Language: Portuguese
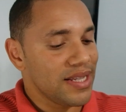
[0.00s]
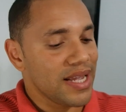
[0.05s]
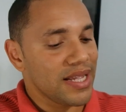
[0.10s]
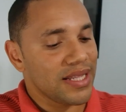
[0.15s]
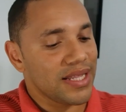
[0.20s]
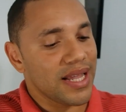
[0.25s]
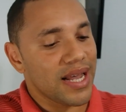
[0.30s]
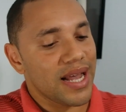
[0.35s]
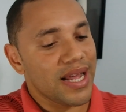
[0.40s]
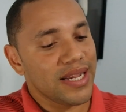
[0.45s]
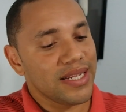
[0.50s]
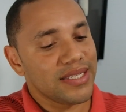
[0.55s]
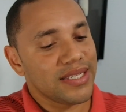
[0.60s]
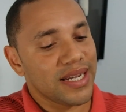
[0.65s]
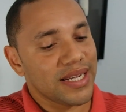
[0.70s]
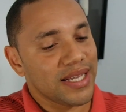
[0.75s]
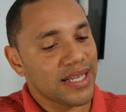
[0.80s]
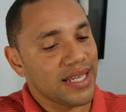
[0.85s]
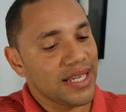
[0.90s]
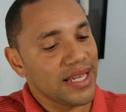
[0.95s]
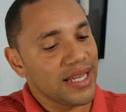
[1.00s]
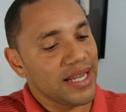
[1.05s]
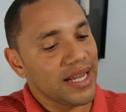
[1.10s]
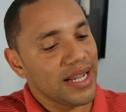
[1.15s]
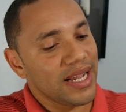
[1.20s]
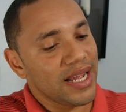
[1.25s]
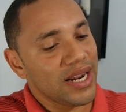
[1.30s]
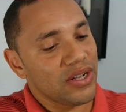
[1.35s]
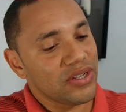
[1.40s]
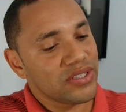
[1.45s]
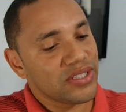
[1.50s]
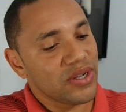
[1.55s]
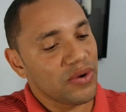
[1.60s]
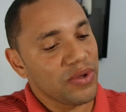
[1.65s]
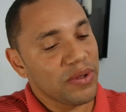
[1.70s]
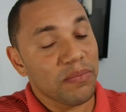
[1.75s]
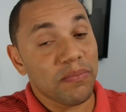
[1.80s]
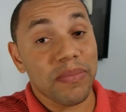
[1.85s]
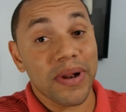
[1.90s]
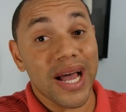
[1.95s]
detalhes aqui, galera, são
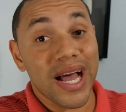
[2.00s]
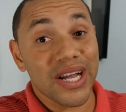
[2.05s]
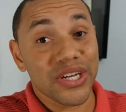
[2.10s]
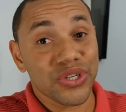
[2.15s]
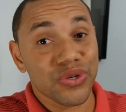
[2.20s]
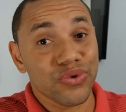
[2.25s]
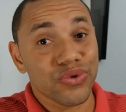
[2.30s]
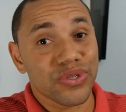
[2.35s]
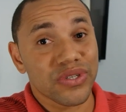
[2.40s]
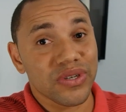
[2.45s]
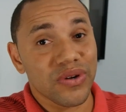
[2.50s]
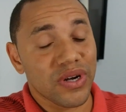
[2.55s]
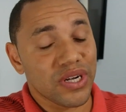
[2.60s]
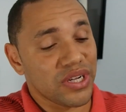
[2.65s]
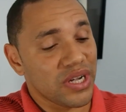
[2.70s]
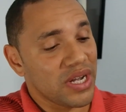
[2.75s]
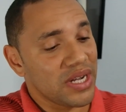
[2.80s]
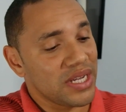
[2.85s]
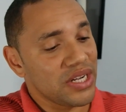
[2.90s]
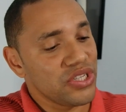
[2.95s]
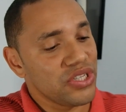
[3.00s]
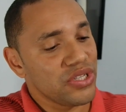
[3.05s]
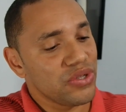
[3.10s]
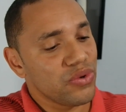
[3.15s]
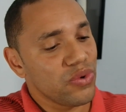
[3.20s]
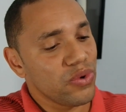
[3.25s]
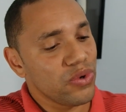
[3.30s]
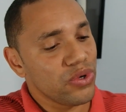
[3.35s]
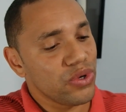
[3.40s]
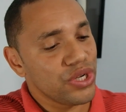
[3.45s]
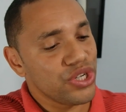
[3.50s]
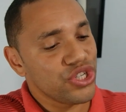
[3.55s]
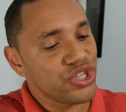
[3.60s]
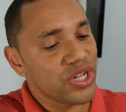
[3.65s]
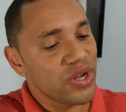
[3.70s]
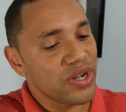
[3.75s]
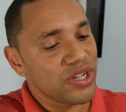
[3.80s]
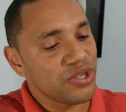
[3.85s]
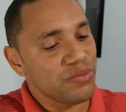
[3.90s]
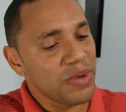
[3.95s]
em plásticos. Eu acredito que o
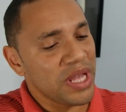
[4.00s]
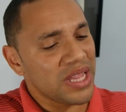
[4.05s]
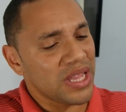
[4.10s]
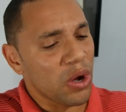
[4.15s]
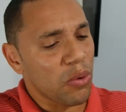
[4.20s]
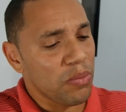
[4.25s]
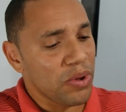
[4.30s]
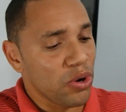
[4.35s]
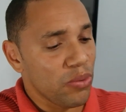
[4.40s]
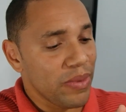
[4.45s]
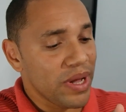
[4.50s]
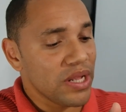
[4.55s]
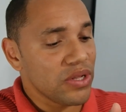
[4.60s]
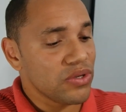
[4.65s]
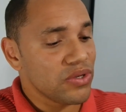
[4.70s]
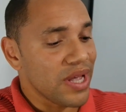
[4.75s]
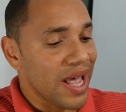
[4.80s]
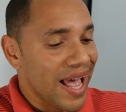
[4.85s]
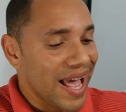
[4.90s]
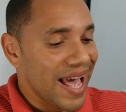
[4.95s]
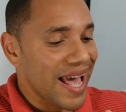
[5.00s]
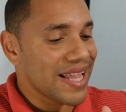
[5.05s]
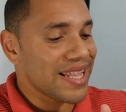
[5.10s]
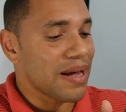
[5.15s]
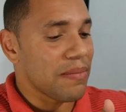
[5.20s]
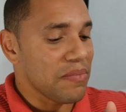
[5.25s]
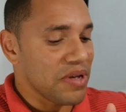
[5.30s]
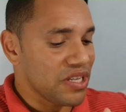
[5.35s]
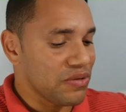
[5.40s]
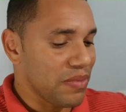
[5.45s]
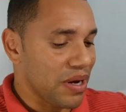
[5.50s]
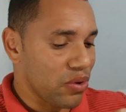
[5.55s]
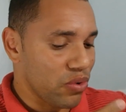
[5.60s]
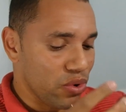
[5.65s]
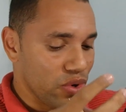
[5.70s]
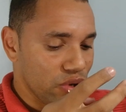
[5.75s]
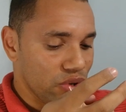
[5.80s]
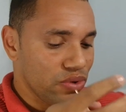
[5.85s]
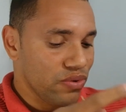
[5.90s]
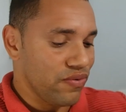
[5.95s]
original é de metal, pelo menos é da mesma
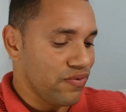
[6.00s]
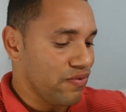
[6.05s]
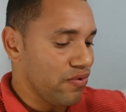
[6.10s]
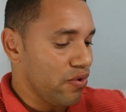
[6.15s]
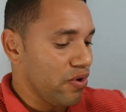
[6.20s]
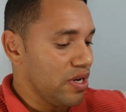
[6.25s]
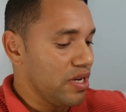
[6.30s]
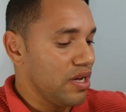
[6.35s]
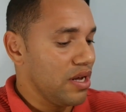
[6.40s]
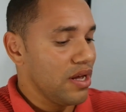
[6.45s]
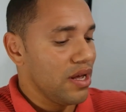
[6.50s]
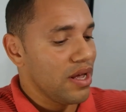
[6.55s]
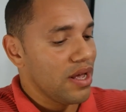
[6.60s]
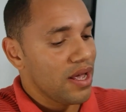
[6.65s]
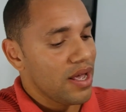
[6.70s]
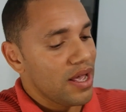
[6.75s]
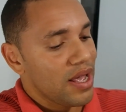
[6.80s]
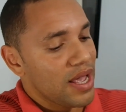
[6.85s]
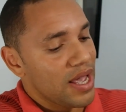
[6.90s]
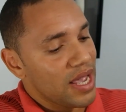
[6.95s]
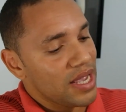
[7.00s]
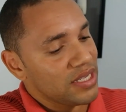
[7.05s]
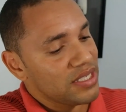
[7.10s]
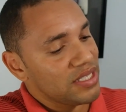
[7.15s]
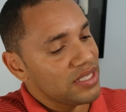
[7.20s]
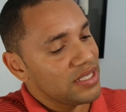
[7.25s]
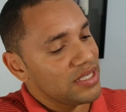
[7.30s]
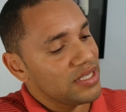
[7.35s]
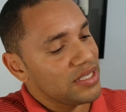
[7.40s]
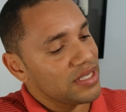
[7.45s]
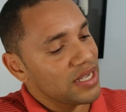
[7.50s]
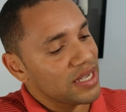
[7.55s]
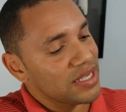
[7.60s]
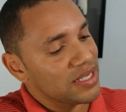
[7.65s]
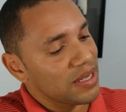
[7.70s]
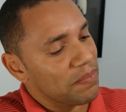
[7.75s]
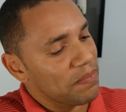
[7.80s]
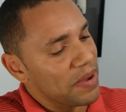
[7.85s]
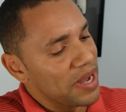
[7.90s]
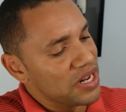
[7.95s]
cor do fone,
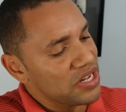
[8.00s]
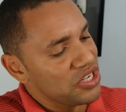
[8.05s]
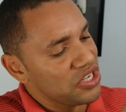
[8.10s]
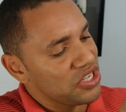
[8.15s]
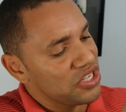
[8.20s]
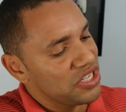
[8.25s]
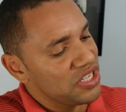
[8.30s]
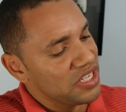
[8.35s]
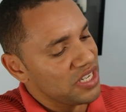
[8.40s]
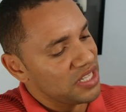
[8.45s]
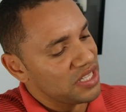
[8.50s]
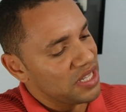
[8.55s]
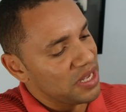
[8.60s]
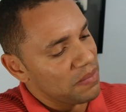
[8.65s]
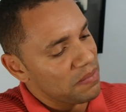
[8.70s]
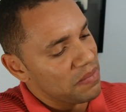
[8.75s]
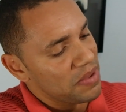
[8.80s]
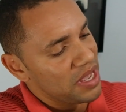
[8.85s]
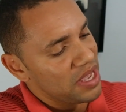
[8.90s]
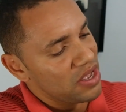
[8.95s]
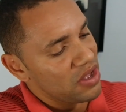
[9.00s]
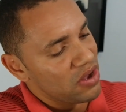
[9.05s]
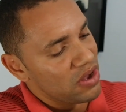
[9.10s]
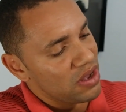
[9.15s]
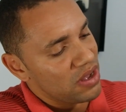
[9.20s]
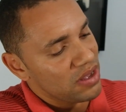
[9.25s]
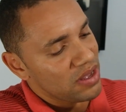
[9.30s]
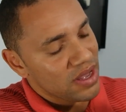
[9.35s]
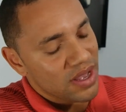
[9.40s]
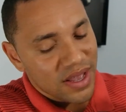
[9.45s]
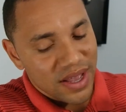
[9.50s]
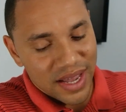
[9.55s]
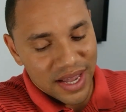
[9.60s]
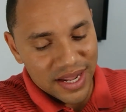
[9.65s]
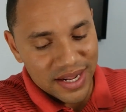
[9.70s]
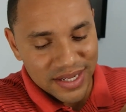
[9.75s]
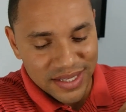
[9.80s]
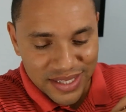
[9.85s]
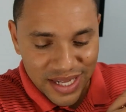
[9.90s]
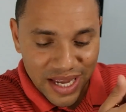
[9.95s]
essa partezinha também, ó,
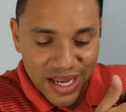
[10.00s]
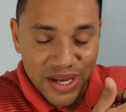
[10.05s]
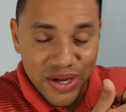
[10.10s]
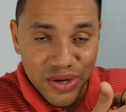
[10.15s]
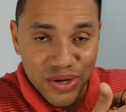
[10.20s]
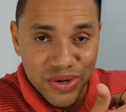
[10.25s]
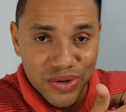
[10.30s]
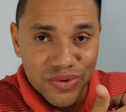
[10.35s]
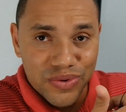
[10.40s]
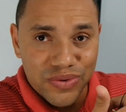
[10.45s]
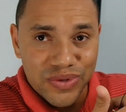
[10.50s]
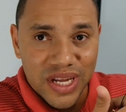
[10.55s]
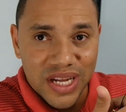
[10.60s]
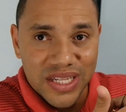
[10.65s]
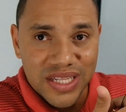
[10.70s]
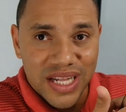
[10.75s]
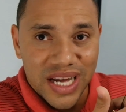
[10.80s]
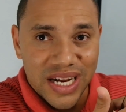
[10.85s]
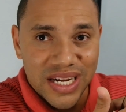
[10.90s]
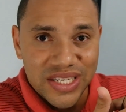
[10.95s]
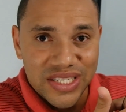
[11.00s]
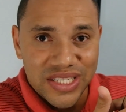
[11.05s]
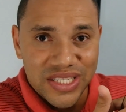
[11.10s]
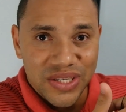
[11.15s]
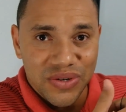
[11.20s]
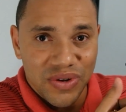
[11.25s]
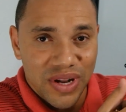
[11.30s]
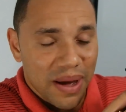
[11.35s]
ele tem um detalhezinho